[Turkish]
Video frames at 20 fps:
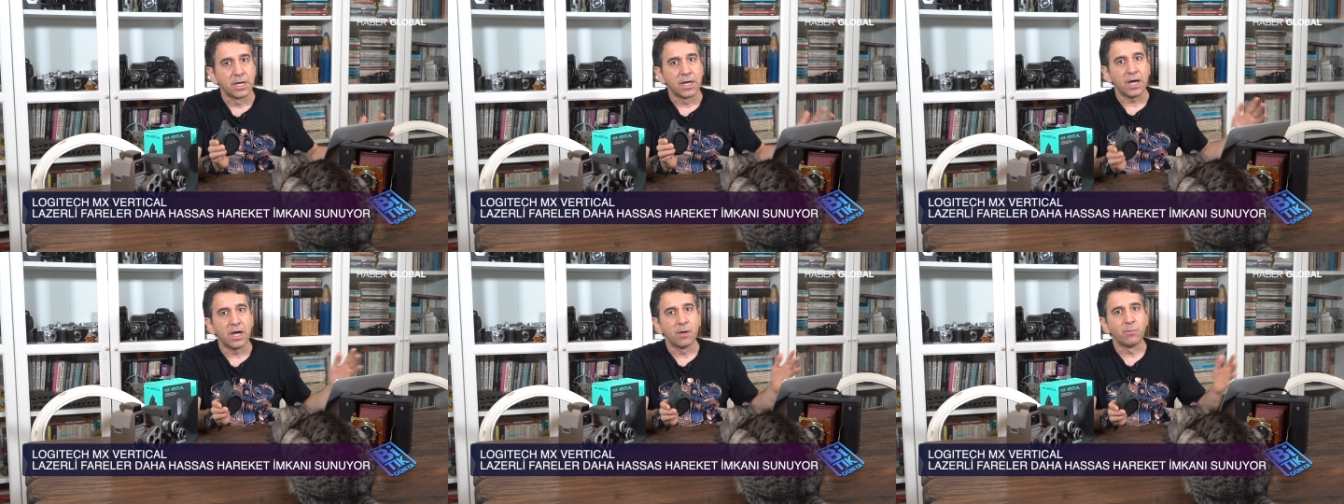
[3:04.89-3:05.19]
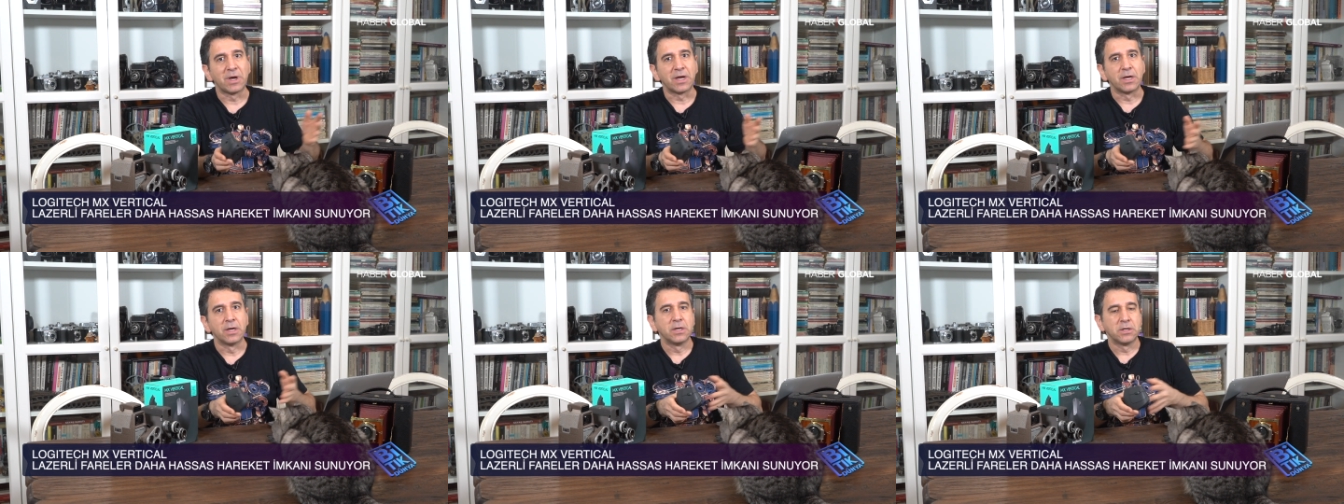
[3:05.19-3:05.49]

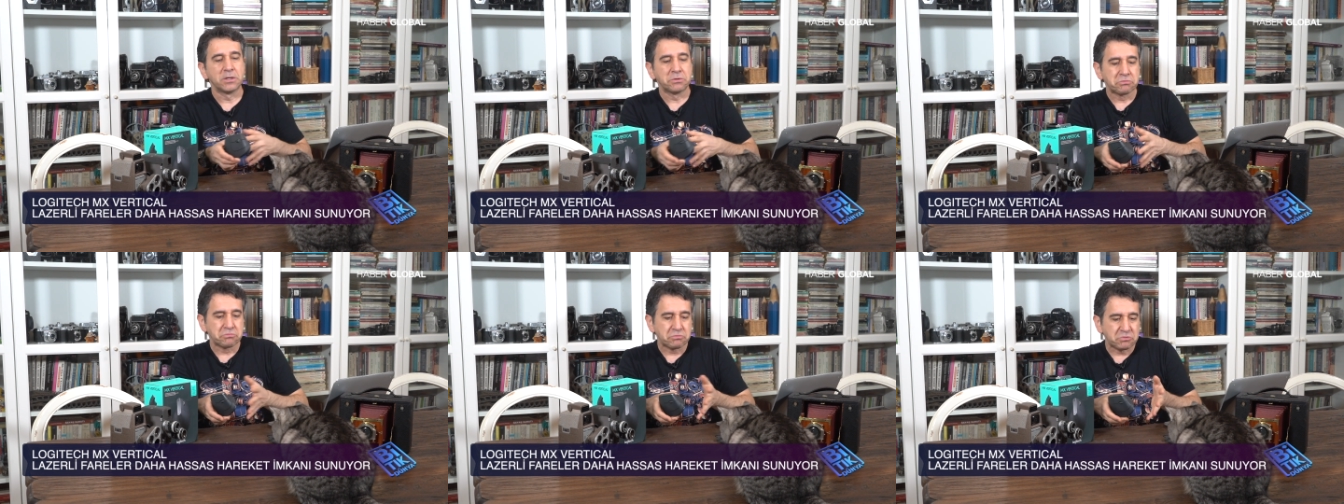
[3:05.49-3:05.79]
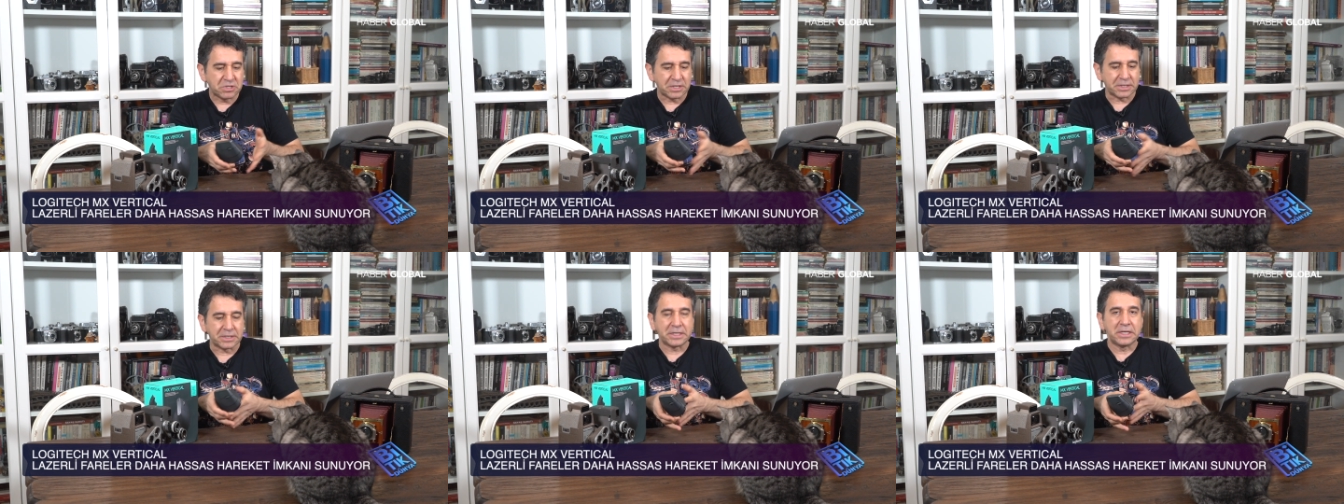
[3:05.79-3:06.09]
Ama
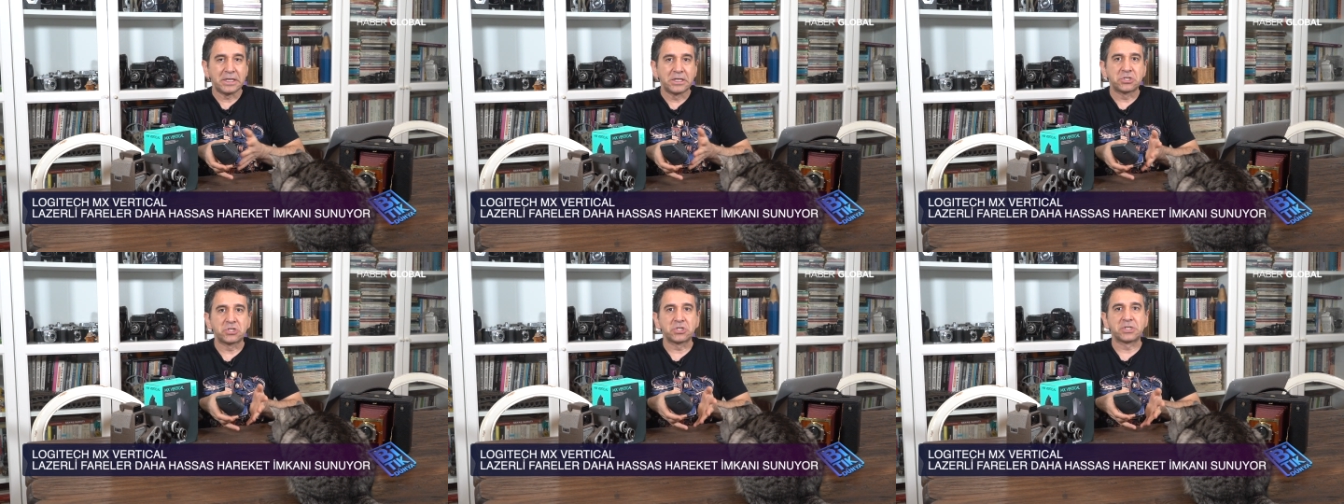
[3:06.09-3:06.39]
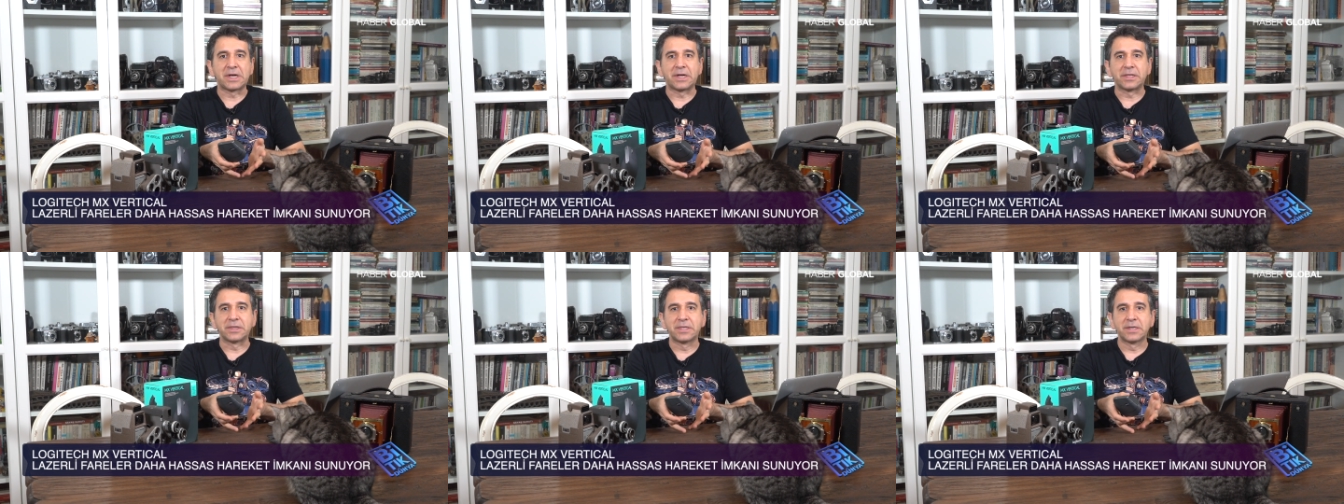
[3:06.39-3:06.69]
ta ilk
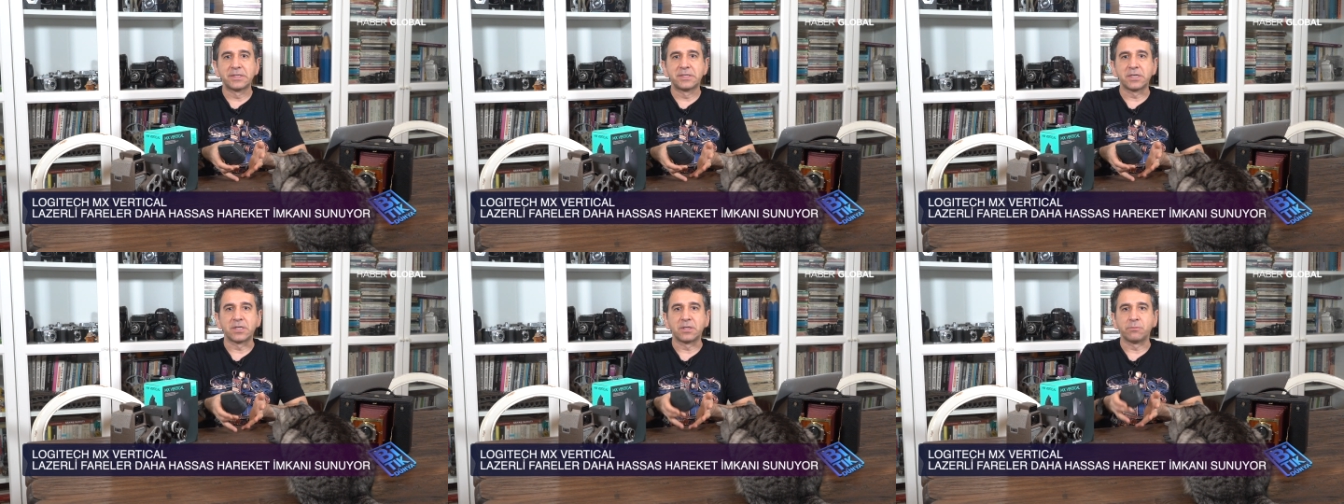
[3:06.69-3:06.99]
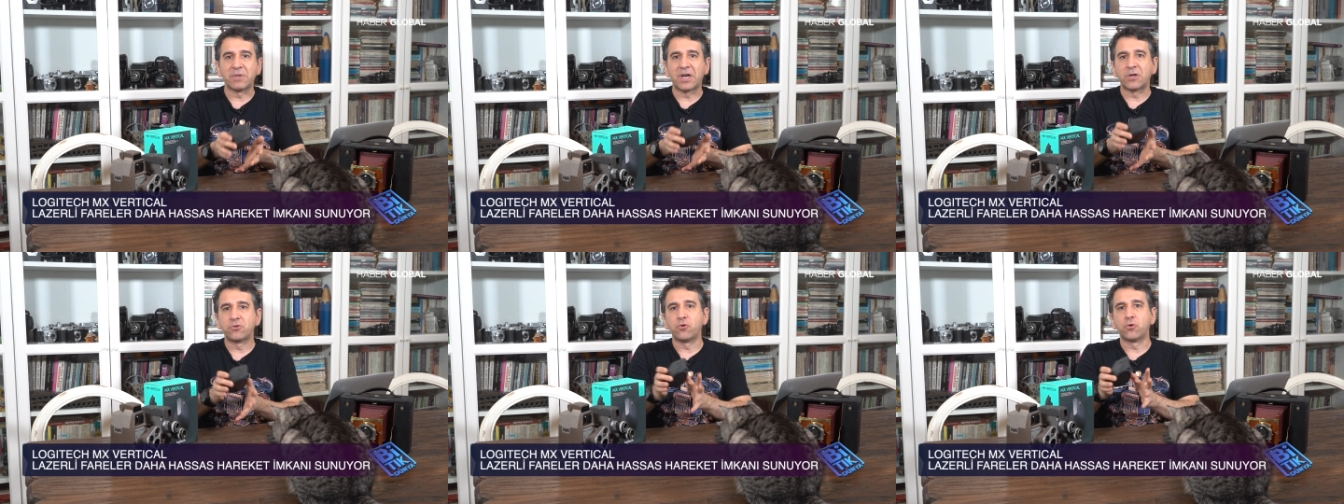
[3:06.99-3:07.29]
çıkan
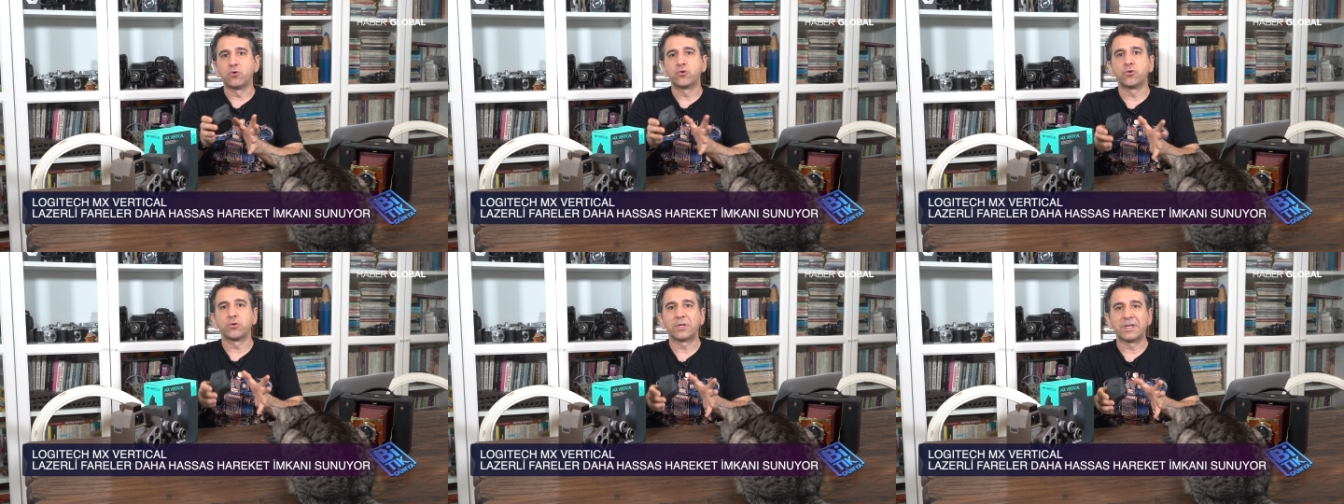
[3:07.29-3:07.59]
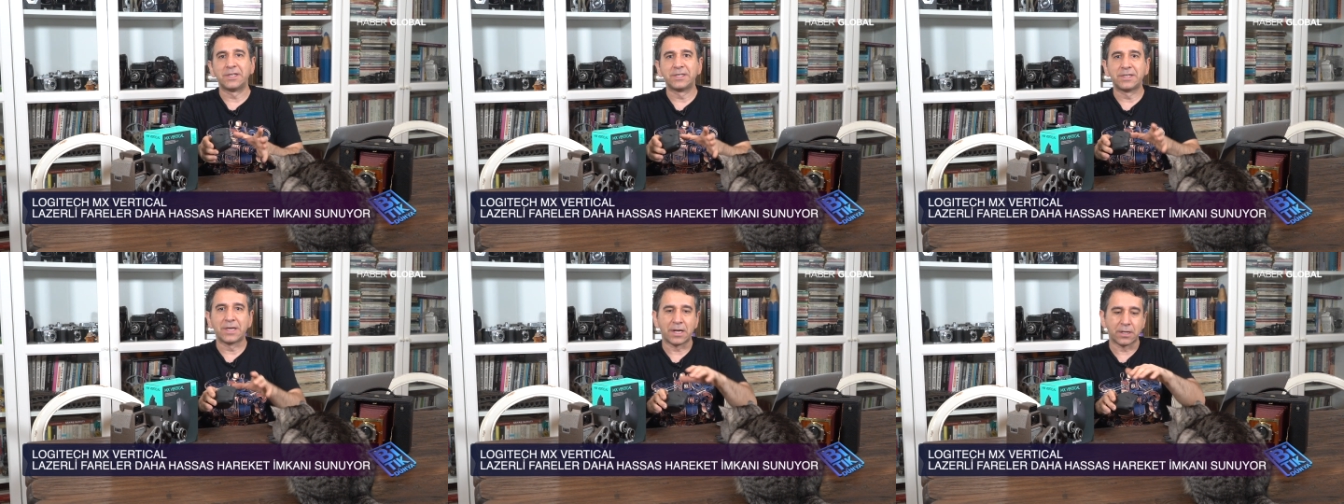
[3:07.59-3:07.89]
tasarımlar çok çok
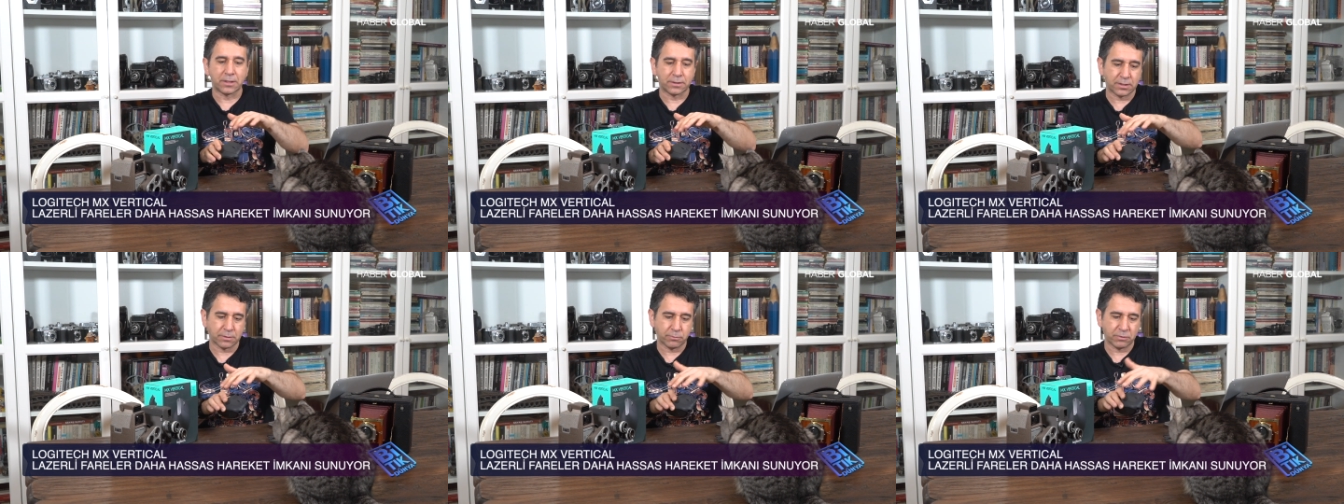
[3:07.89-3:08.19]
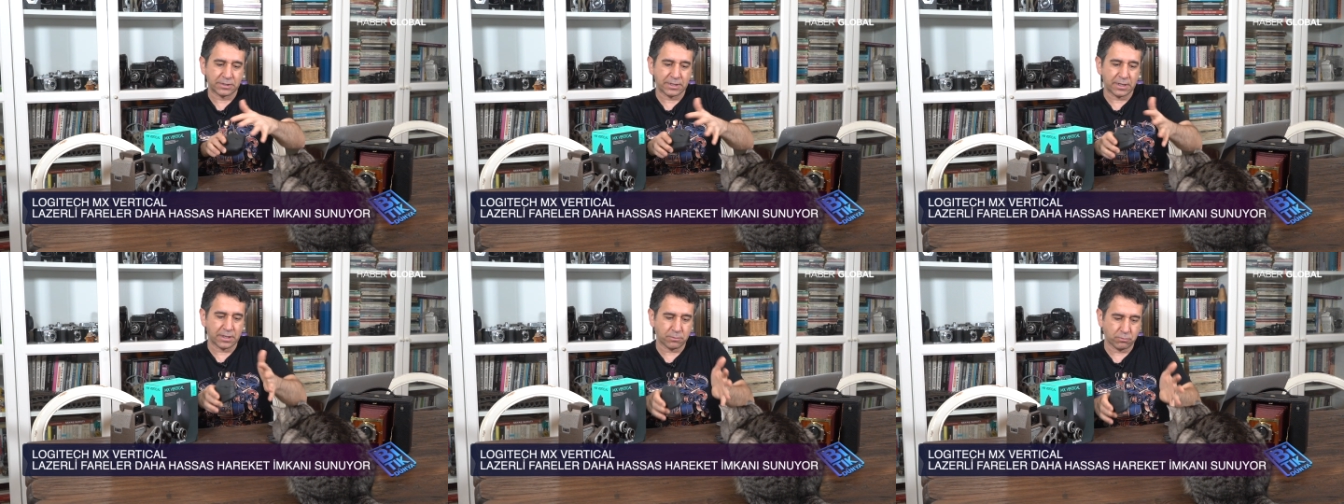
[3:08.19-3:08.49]
ilkeldi tabii
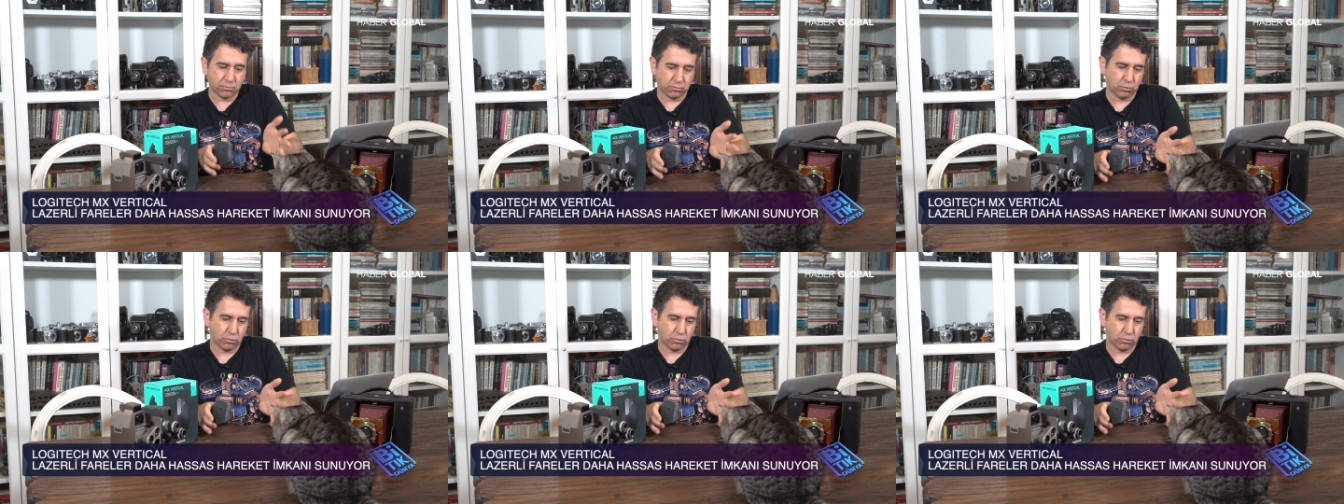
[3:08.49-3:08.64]
tabii